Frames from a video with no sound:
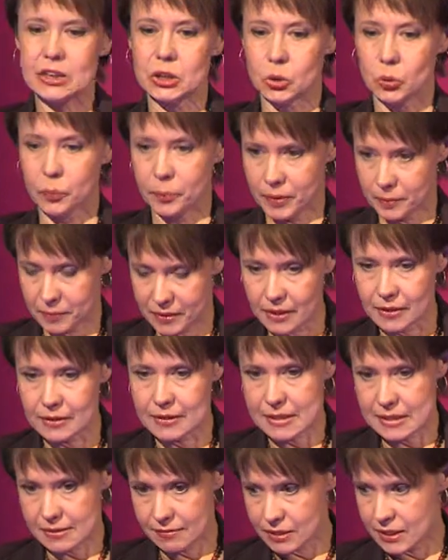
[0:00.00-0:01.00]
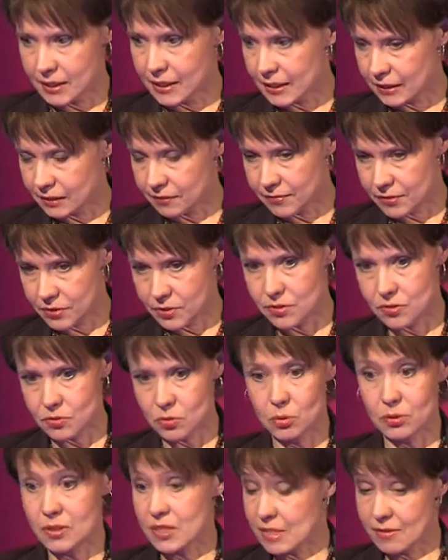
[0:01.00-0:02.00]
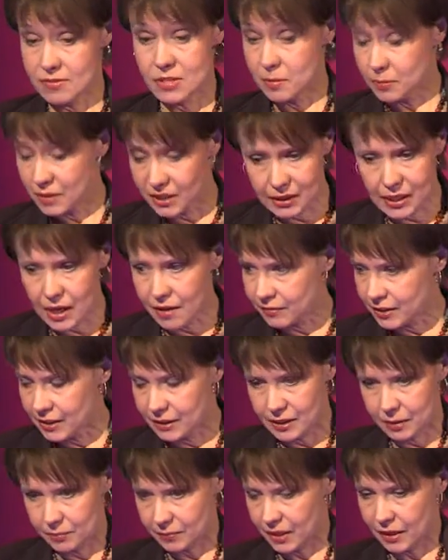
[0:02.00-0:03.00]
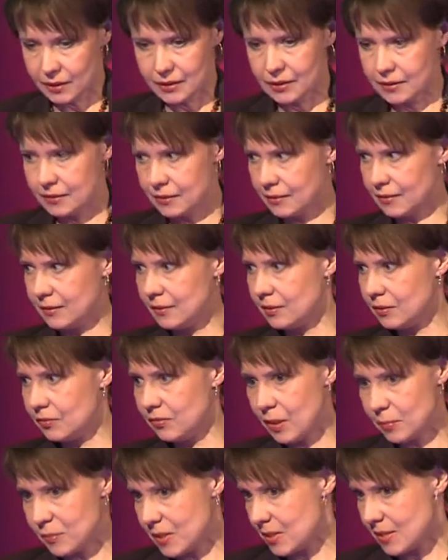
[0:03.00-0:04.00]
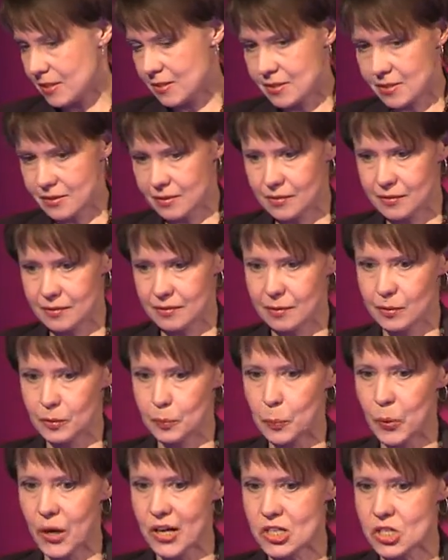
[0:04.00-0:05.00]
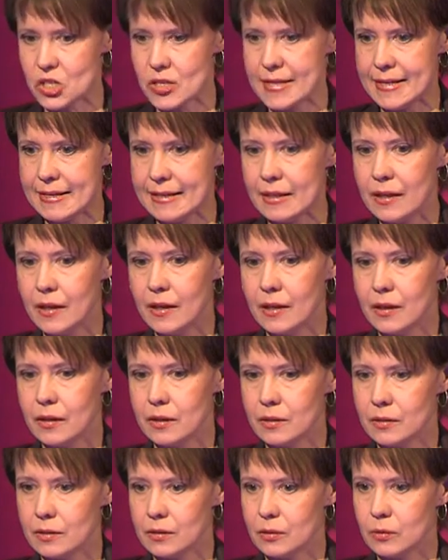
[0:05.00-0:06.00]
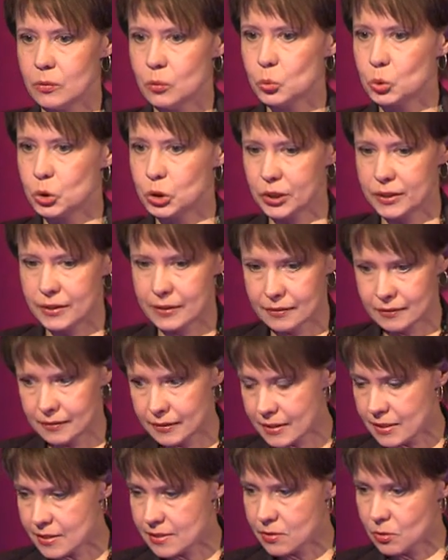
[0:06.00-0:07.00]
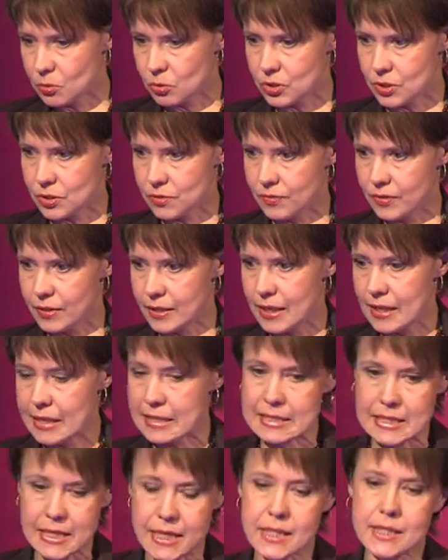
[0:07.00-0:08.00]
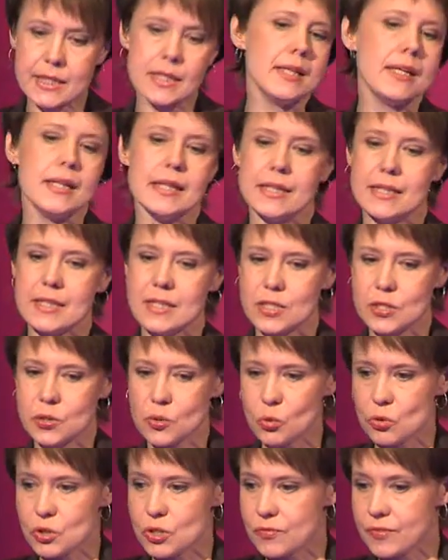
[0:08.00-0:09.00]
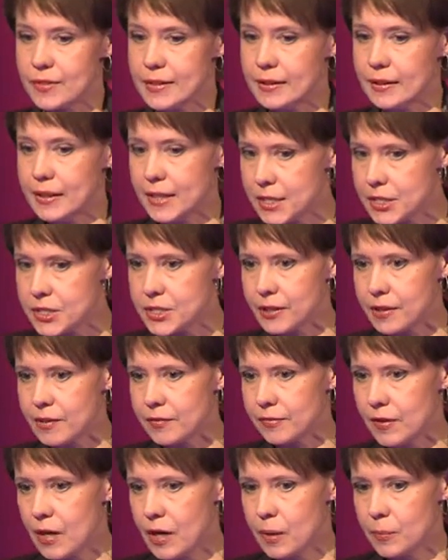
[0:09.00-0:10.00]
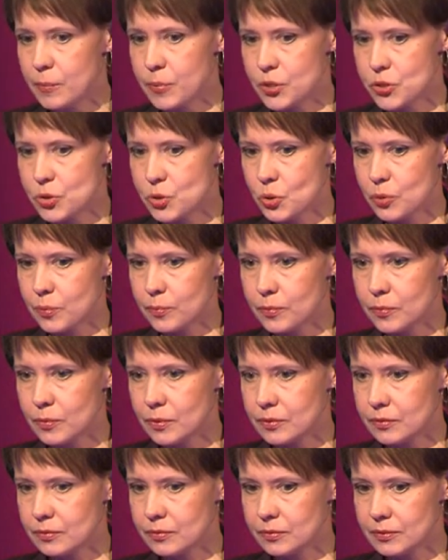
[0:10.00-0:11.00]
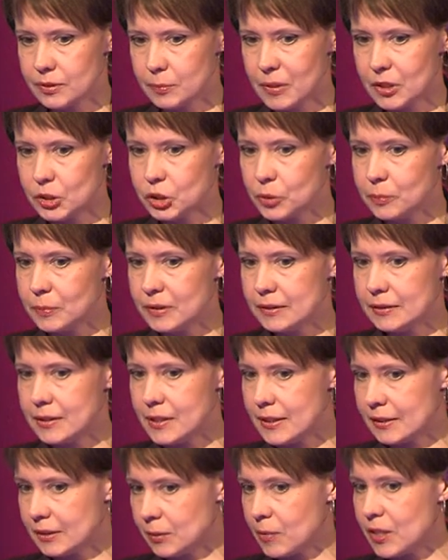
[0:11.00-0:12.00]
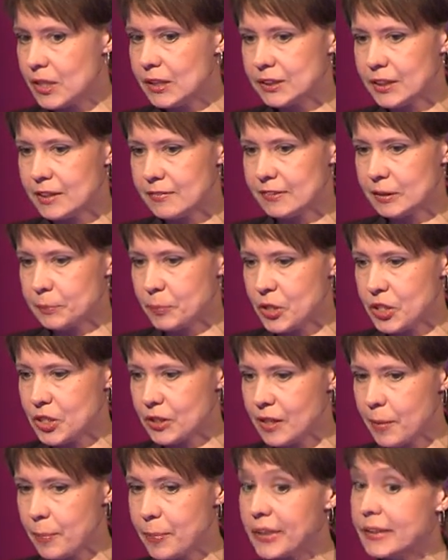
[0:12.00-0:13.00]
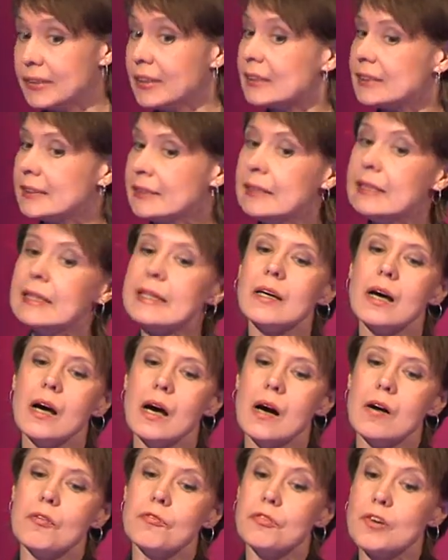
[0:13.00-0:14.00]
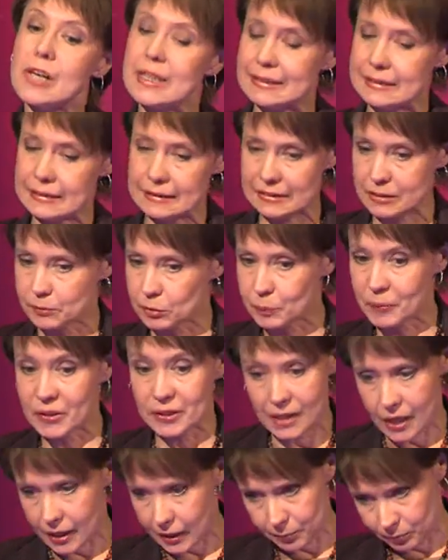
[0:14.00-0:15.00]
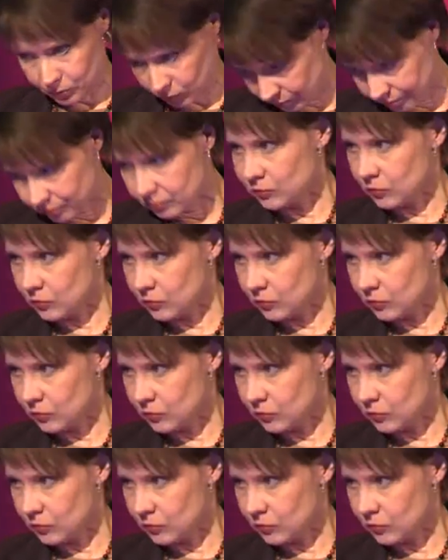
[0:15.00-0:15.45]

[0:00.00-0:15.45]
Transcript: что премьера действительно этого сезона, совсем недавняя, там какие-то два месяца э, прошли, э, уже есть отзывы зрителей, есть отзывы критиков, причем э, с большим интересом критика восприняла, пригласили вас с этим спектаклем,